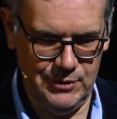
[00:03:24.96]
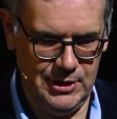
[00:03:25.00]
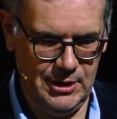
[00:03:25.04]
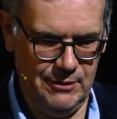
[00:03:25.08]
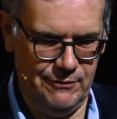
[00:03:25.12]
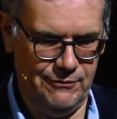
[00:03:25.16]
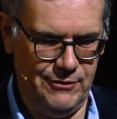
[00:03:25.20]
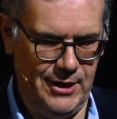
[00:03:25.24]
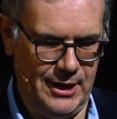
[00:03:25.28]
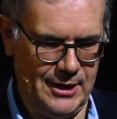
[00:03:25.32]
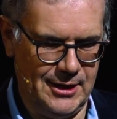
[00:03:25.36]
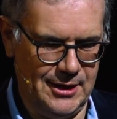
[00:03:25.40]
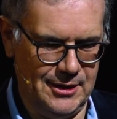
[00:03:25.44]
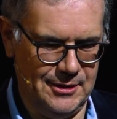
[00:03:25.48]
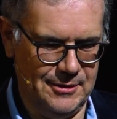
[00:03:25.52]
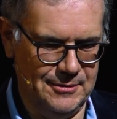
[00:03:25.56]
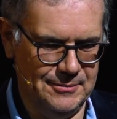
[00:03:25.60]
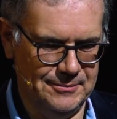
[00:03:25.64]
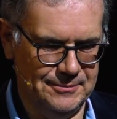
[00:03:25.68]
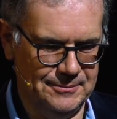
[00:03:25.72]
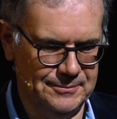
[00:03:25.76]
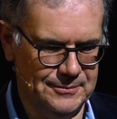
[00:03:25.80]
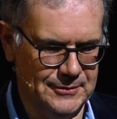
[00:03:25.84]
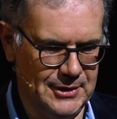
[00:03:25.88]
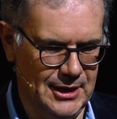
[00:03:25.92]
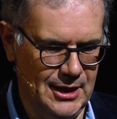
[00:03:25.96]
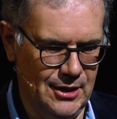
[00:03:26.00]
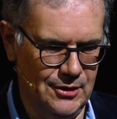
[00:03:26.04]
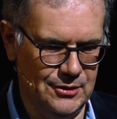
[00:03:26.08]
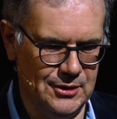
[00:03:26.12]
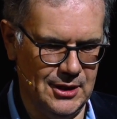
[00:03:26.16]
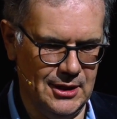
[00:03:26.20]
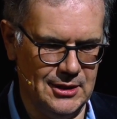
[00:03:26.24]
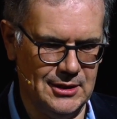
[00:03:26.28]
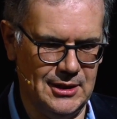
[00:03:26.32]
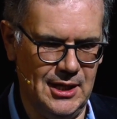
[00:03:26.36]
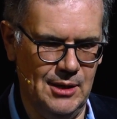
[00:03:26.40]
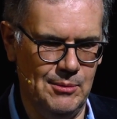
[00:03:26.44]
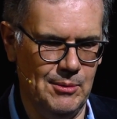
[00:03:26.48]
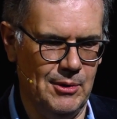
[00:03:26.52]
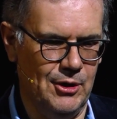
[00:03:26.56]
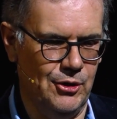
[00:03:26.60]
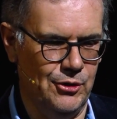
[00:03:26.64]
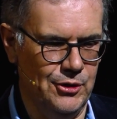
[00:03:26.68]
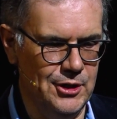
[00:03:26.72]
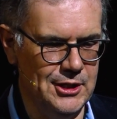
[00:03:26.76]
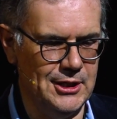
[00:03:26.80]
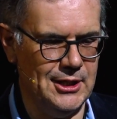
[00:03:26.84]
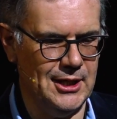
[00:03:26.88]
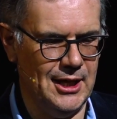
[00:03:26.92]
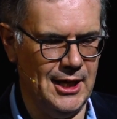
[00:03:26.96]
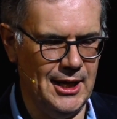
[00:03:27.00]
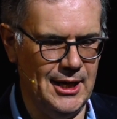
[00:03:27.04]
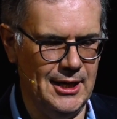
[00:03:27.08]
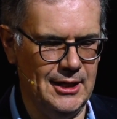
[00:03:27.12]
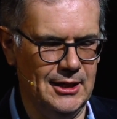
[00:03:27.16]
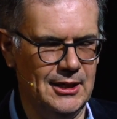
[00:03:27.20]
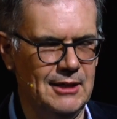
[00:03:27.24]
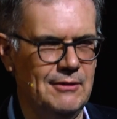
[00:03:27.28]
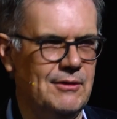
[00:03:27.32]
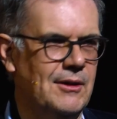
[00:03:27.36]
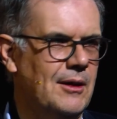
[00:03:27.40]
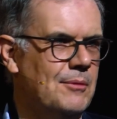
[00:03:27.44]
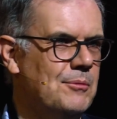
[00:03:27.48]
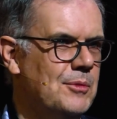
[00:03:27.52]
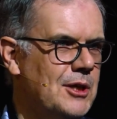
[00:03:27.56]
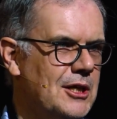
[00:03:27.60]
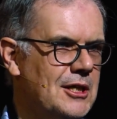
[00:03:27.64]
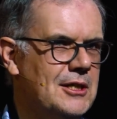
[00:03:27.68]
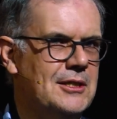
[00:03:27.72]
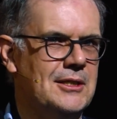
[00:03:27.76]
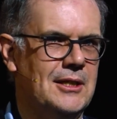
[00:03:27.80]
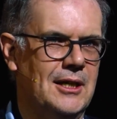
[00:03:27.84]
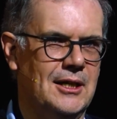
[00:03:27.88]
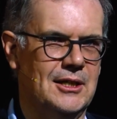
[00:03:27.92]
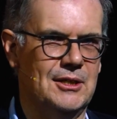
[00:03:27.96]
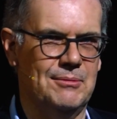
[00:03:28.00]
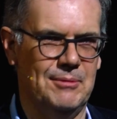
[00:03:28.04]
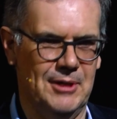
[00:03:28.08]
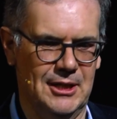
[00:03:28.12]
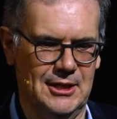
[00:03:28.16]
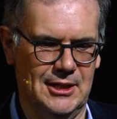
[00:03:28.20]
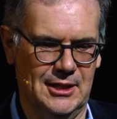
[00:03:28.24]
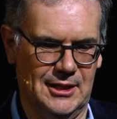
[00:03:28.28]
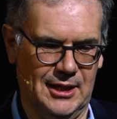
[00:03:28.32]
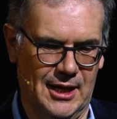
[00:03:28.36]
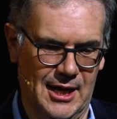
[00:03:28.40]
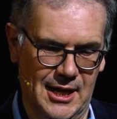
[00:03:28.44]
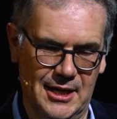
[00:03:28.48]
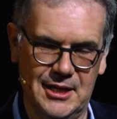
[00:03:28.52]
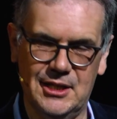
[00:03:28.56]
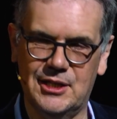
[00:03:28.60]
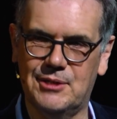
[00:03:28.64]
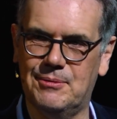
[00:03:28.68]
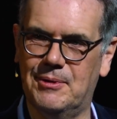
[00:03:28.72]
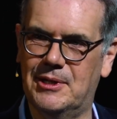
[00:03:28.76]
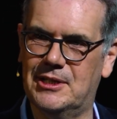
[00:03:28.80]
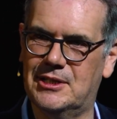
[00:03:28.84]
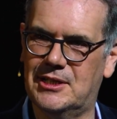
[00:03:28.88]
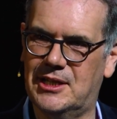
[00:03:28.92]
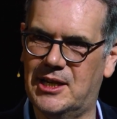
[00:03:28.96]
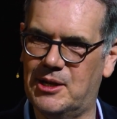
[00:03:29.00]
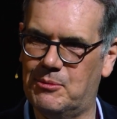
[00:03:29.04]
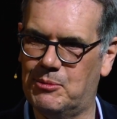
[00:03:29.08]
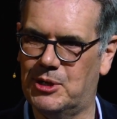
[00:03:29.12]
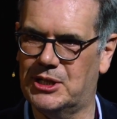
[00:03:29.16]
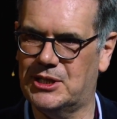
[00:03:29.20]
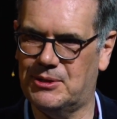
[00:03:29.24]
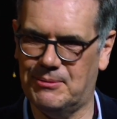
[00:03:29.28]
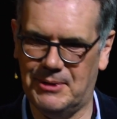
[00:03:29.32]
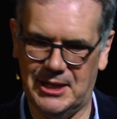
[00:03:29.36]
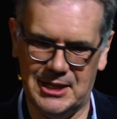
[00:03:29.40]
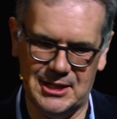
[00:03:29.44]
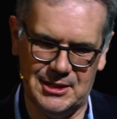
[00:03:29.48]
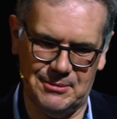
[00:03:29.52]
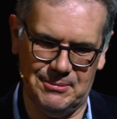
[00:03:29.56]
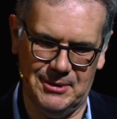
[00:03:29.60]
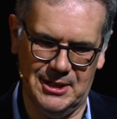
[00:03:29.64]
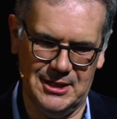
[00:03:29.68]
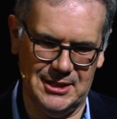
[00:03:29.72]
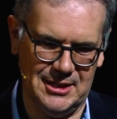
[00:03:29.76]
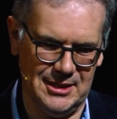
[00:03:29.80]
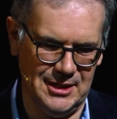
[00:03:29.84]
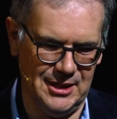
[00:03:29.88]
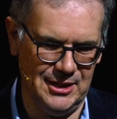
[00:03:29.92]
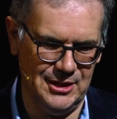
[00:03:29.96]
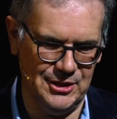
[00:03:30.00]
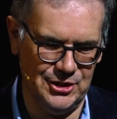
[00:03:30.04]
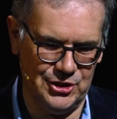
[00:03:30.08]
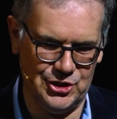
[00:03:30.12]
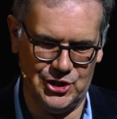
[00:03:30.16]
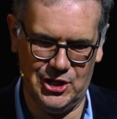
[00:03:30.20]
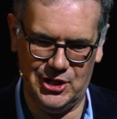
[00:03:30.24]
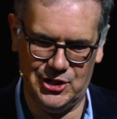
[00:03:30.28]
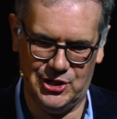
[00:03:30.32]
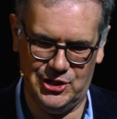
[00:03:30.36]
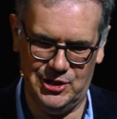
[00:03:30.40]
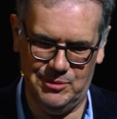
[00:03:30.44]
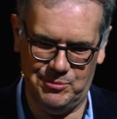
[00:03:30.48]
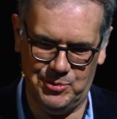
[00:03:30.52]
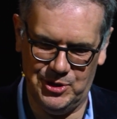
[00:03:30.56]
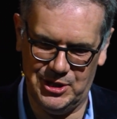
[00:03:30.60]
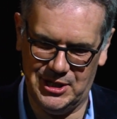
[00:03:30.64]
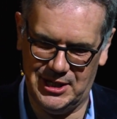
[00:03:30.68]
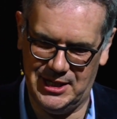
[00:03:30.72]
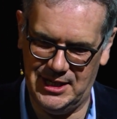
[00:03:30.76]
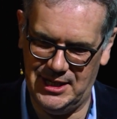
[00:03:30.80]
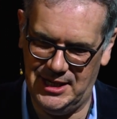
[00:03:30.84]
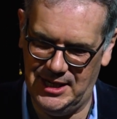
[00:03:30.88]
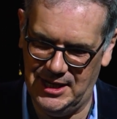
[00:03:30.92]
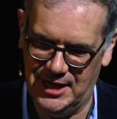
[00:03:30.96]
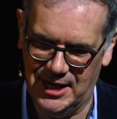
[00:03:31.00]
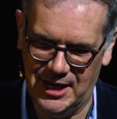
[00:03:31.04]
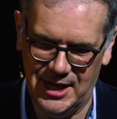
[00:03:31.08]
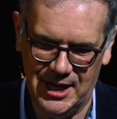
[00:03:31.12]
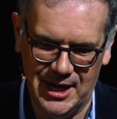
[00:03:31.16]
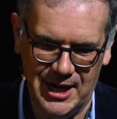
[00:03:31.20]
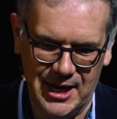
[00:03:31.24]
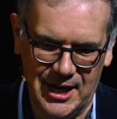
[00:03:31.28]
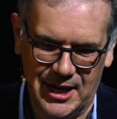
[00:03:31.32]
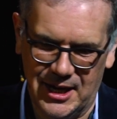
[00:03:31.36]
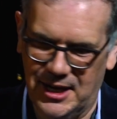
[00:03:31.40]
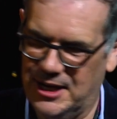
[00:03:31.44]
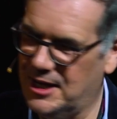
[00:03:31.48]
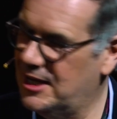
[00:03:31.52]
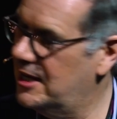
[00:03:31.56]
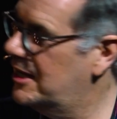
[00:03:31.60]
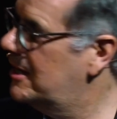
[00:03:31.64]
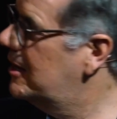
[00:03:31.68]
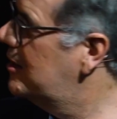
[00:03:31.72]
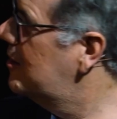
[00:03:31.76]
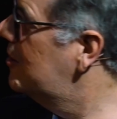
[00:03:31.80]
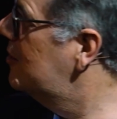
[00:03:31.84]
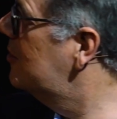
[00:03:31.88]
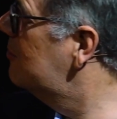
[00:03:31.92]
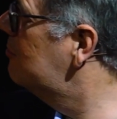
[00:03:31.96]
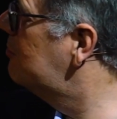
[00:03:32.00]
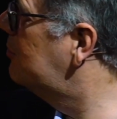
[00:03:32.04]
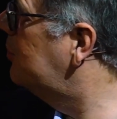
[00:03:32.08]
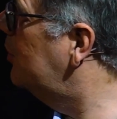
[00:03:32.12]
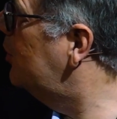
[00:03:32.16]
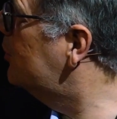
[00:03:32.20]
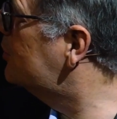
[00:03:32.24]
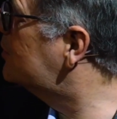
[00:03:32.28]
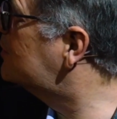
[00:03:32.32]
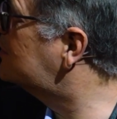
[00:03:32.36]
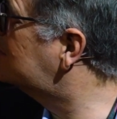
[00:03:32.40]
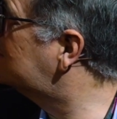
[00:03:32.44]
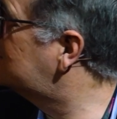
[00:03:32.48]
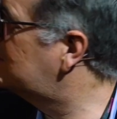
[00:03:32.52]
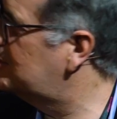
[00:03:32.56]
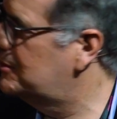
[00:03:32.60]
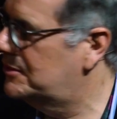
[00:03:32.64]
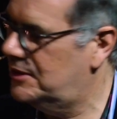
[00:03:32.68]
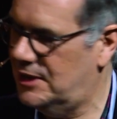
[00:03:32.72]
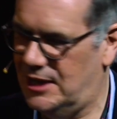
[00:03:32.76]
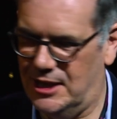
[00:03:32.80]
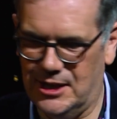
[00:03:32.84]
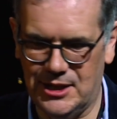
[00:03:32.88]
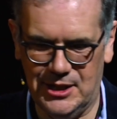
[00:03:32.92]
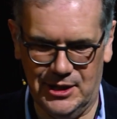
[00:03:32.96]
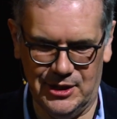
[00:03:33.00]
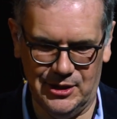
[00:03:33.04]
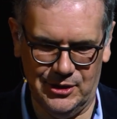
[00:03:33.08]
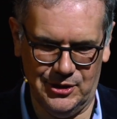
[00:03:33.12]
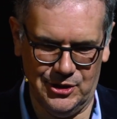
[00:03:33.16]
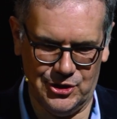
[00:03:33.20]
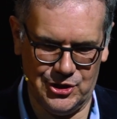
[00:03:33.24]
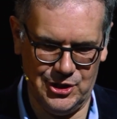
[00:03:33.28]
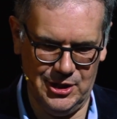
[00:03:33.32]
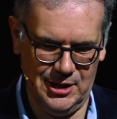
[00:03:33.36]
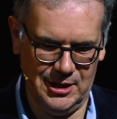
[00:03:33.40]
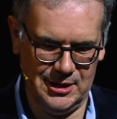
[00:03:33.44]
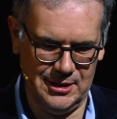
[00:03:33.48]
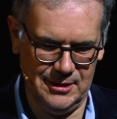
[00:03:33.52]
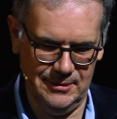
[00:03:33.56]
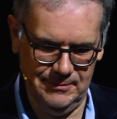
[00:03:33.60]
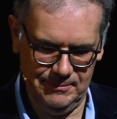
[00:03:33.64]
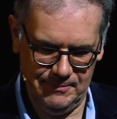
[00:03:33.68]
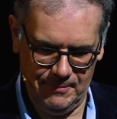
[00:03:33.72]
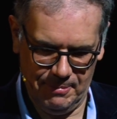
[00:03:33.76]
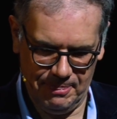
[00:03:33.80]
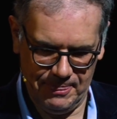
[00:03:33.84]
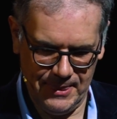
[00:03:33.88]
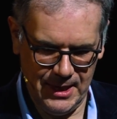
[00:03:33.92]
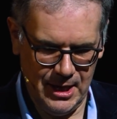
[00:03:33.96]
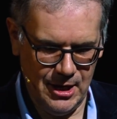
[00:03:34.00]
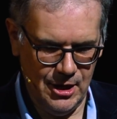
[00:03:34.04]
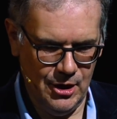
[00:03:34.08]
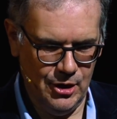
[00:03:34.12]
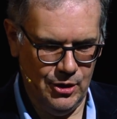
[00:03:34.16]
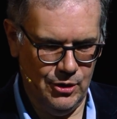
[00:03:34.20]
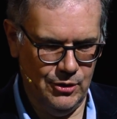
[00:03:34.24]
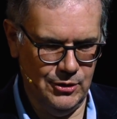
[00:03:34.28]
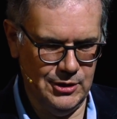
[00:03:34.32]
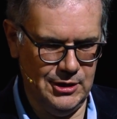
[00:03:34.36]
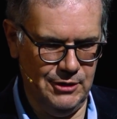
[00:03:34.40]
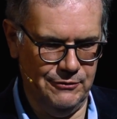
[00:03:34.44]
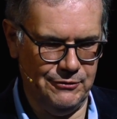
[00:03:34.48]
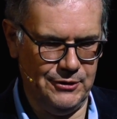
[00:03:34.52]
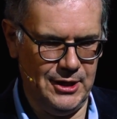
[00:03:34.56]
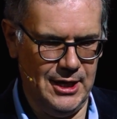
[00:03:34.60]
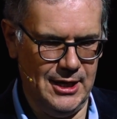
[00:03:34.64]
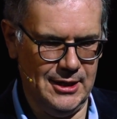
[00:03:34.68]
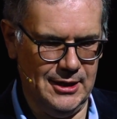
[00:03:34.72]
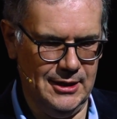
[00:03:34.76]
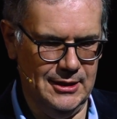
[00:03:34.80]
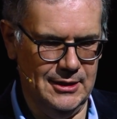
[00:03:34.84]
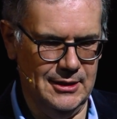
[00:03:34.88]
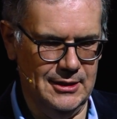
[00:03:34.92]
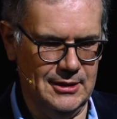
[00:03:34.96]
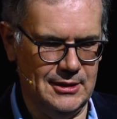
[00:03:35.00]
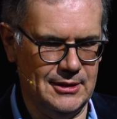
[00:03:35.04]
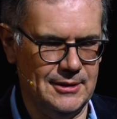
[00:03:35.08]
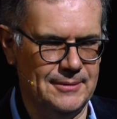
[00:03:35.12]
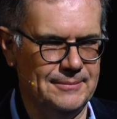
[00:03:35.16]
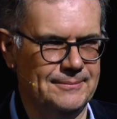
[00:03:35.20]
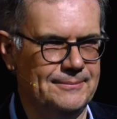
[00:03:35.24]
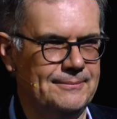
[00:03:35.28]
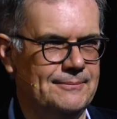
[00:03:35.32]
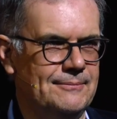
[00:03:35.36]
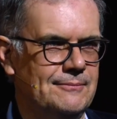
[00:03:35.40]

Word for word: wieder weg. Ja, und das Thema heute eigentlich, wir haben ja das Jahr 2023, nicht mehr 22, ist ChatGPT, äh, Bots und ähnliche Geschichten. Und die Frage ist,